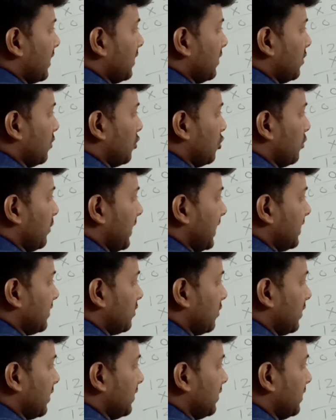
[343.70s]
दोनों माइनस
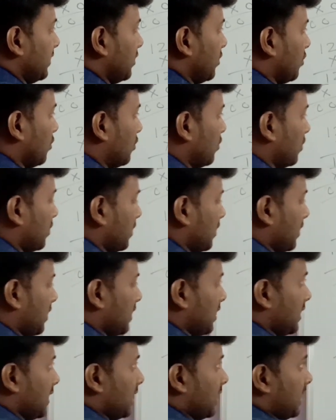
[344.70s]
हो गए जीरो
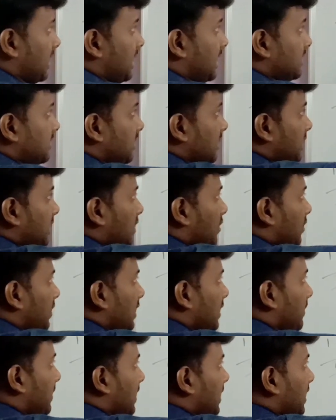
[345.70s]
आंसर क्या हो
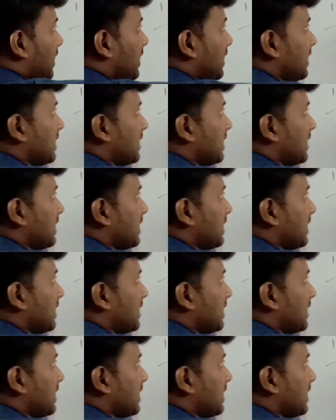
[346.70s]
गया हमारा